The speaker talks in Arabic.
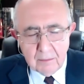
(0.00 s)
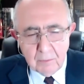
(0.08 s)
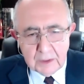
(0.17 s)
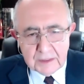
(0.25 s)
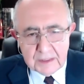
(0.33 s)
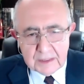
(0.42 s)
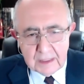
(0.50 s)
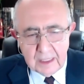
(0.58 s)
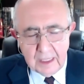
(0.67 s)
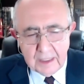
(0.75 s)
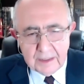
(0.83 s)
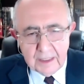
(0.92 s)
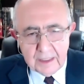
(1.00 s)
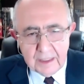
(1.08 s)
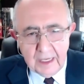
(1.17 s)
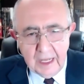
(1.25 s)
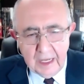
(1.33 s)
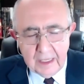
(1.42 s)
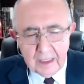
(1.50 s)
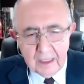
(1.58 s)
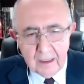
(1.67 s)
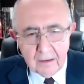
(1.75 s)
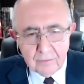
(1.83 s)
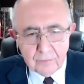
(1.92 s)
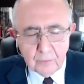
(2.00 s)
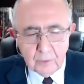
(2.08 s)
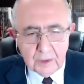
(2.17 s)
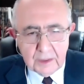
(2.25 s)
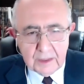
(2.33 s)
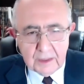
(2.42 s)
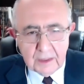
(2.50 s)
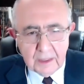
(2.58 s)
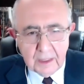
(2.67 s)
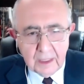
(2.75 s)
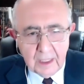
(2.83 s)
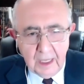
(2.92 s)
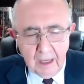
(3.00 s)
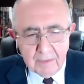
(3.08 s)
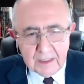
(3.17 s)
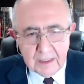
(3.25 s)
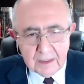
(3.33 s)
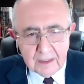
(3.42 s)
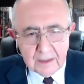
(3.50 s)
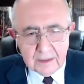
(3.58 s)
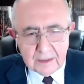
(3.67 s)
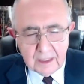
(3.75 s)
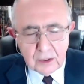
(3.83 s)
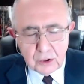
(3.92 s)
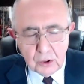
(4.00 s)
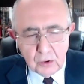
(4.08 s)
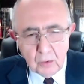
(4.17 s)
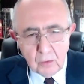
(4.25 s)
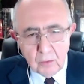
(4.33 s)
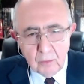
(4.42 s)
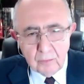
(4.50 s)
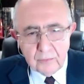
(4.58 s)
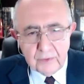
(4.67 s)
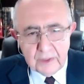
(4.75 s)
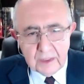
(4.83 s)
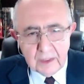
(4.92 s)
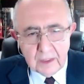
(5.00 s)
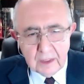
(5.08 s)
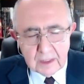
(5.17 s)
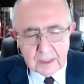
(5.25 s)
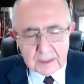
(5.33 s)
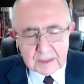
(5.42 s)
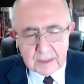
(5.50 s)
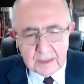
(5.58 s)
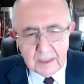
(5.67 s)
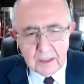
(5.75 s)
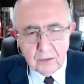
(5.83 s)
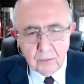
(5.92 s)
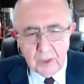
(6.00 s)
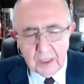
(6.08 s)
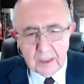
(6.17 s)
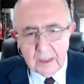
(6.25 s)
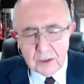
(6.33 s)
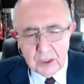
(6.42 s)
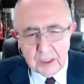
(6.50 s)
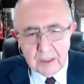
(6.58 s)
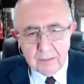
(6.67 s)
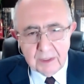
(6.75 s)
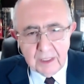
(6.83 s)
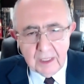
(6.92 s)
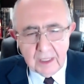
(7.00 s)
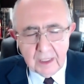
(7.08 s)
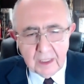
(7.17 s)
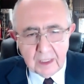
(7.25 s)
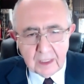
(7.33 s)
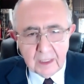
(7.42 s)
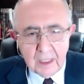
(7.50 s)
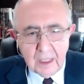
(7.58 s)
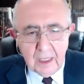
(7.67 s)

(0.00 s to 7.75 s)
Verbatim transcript: المواد الزراعيه للاعلاف ولعمليا انتاج اللحوم في آه، الصين هناك الجانب الاخر